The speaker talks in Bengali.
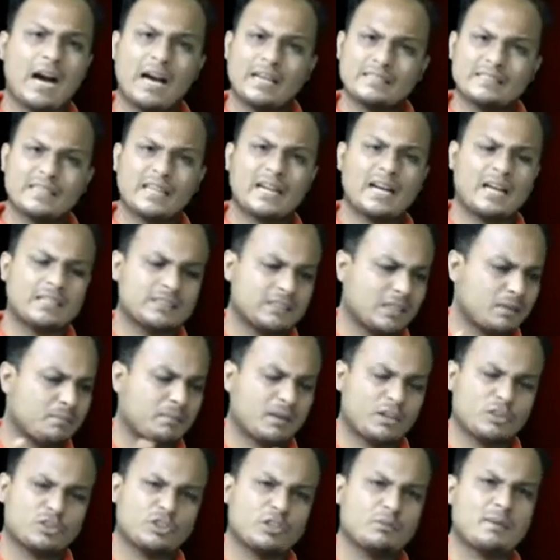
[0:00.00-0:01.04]
হাজার হাজার
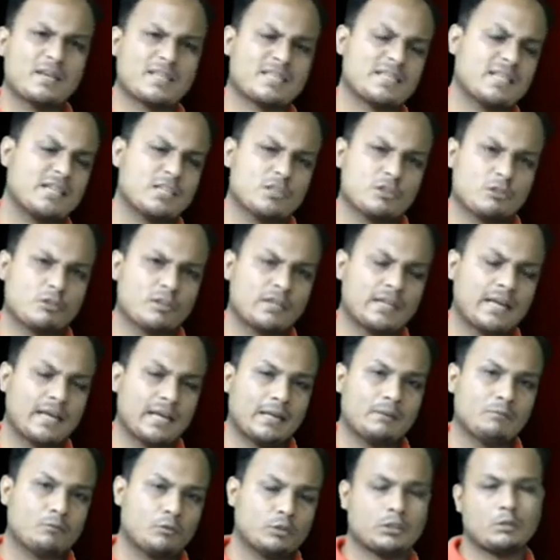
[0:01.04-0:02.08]
মানুষের মাঝখানে যখন এই
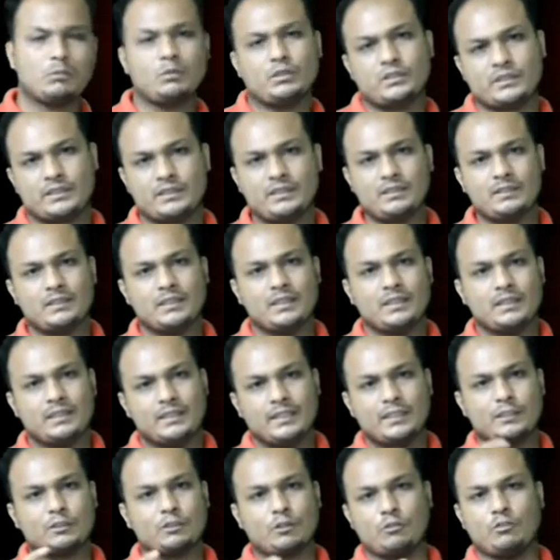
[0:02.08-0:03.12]
আলেম কথা বলছেন
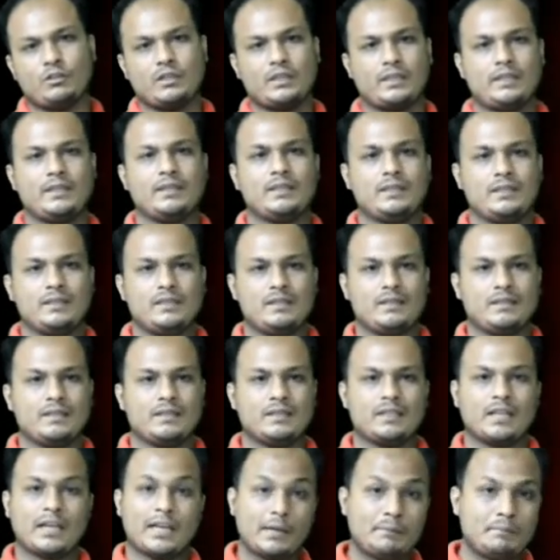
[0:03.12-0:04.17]
ঠিক তখনই
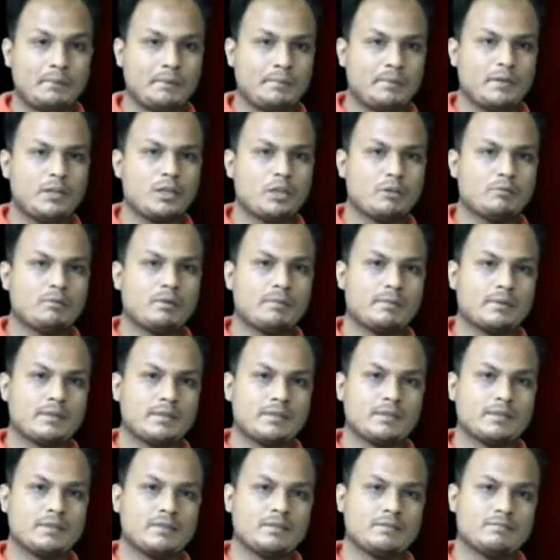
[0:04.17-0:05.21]
তাকে বিভিন্নভাবে
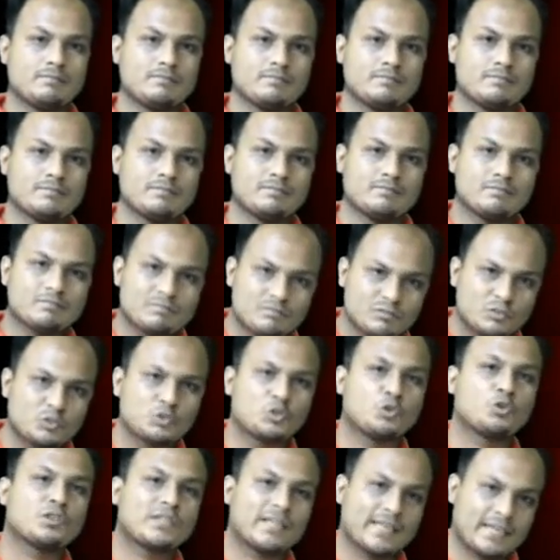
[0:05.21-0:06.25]

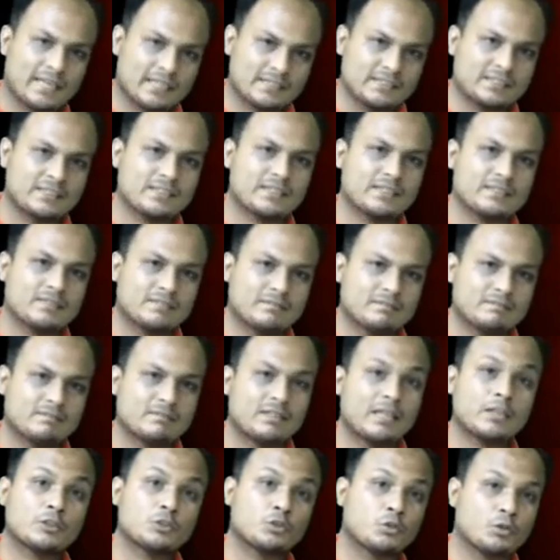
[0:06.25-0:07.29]
জোর দেখাচ্ছেন
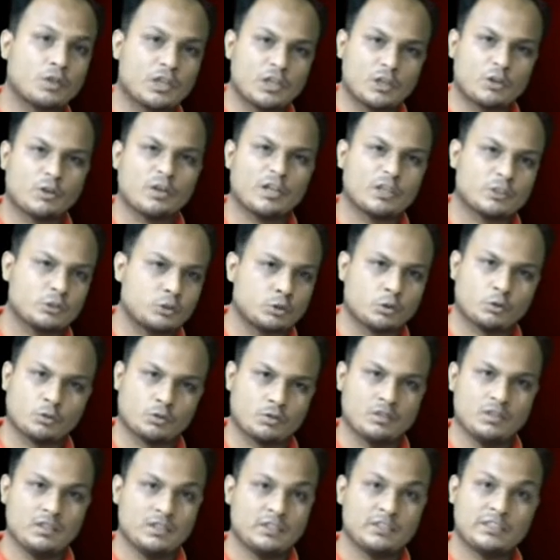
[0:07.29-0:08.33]
তার শরীরে অনেক জোর
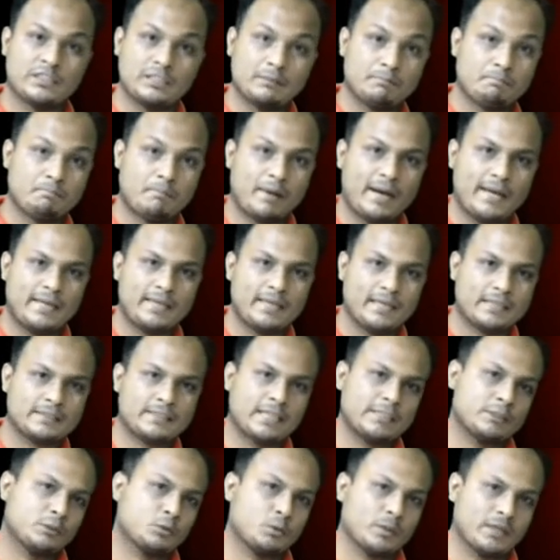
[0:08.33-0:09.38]
সে মায়েরা
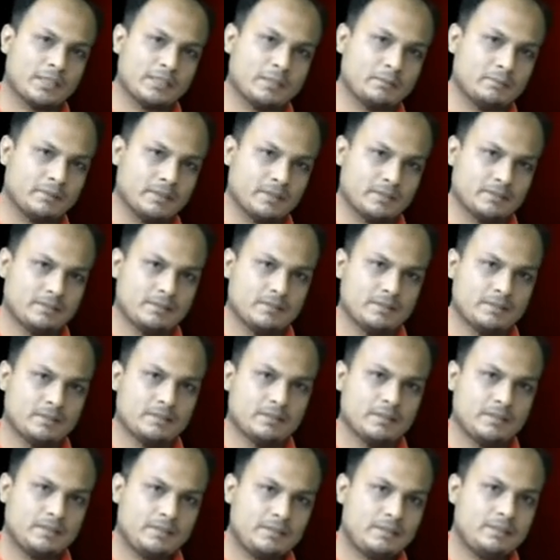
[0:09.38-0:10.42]
সাইজ করে দিবে
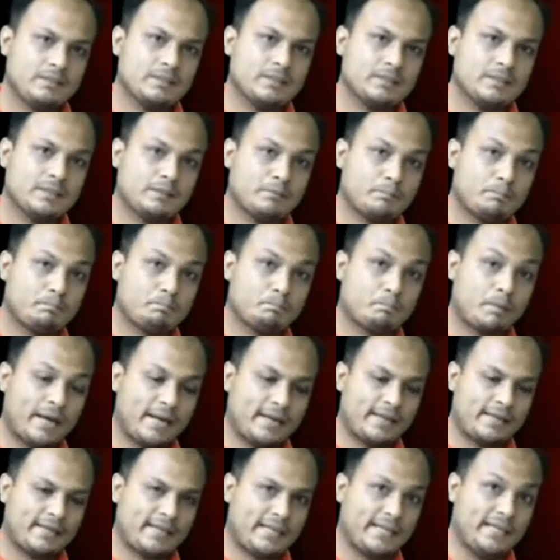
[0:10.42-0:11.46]
হ্যাঁ
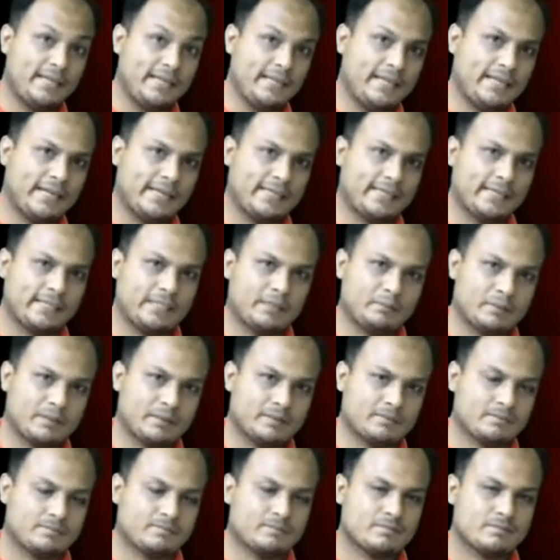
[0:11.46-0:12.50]
পায়ের টেঙ্গি কেটে দিবে
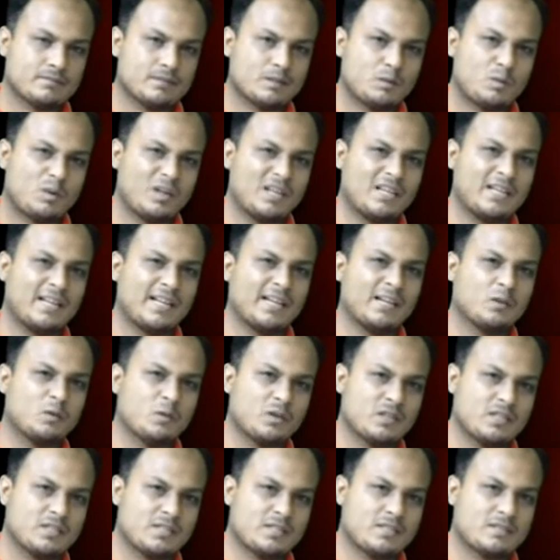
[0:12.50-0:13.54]
হোয়াট
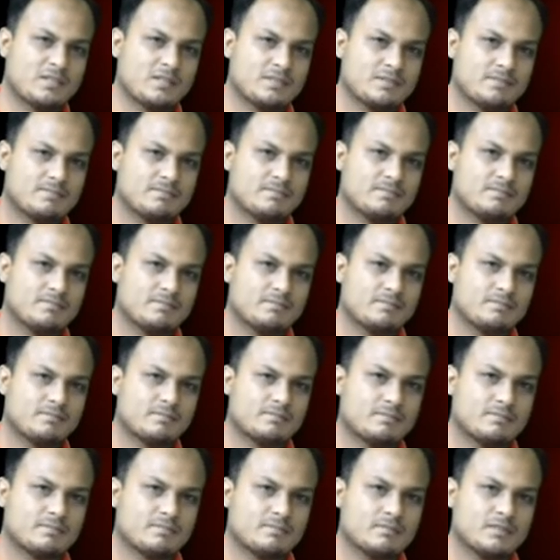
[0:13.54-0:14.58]
ল্যাঙ্গুয়েজ
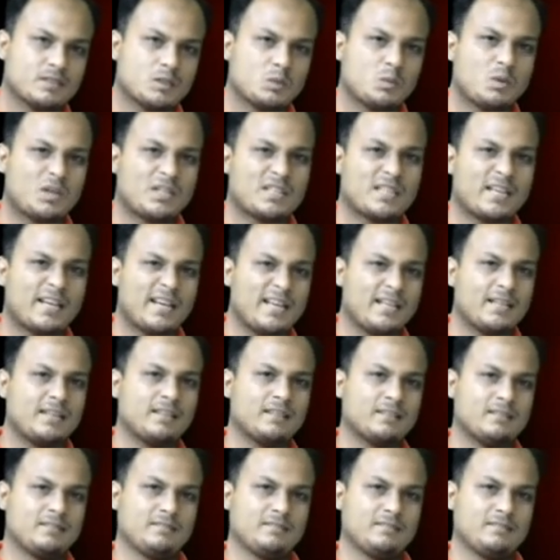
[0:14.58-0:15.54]
হোয়াট দ্য হেল